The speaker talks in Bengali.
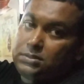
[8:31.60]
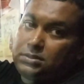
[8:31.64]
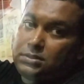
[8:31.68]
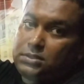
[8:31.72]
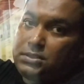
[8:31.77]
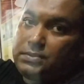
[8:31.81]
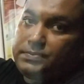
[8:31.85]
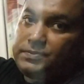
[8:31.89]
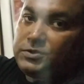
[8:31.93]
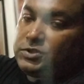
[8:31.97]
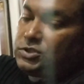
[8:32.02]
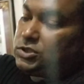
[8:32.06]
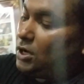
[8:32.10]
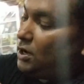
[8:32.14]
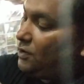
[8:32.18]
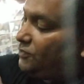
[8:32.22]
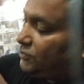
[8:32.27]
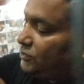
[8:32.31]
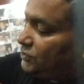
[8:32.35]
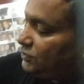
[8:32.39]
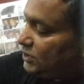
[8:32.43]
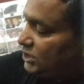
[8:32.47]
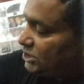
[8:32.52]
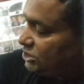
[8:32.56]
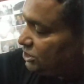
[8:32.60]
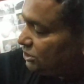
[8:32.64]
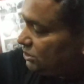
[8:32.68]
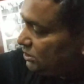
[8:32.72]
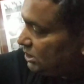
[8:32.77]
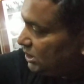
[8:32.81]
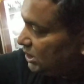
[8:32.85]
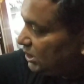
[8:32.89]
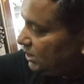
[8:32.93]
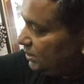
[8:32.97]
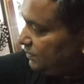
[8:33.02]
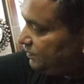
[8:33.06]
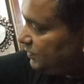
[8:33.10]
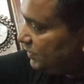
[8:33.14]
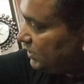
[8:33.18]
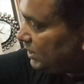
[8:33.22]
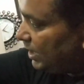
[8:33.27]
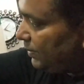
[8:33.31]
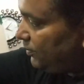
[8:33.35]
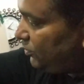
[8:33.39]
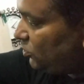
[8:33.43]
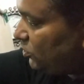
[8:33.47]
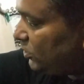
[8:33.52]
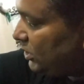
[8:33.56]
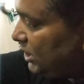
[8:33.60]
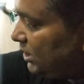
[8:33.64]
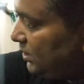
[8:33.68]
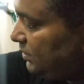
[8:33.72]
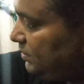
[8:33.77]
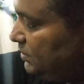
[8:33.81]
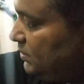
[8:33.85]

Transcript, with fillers: খুব সফট ওয়াশ করা কাপড়টা